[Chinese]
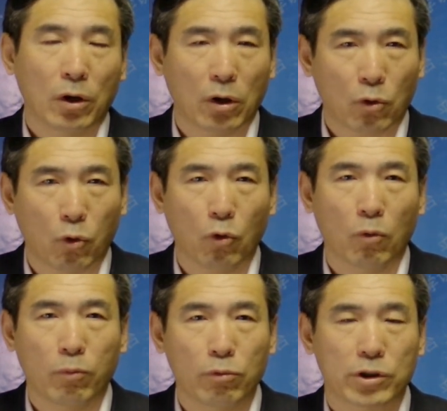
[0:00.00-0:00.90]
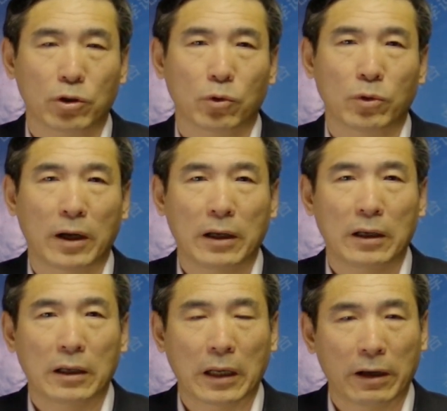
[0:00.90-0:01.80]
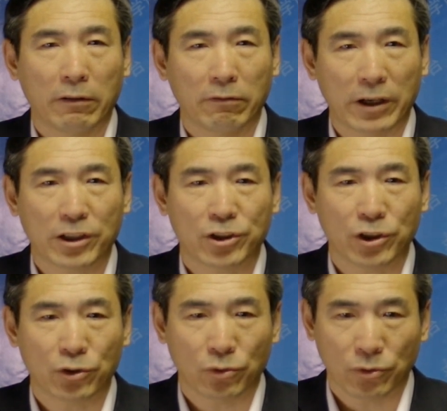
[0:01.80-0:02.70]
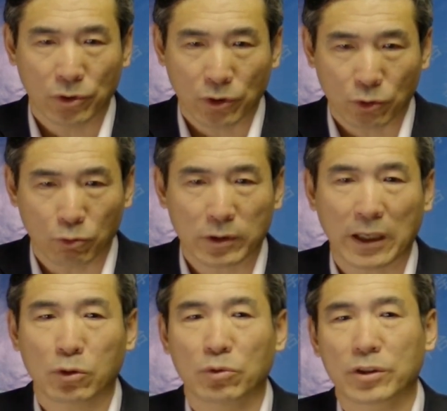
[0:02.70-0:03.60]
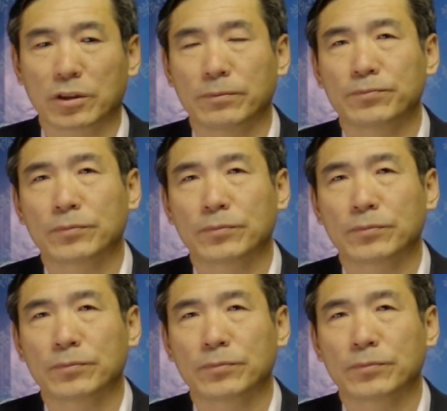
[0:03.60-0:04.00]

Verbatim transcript: 啊恐怖手段来维持一种独裁统治。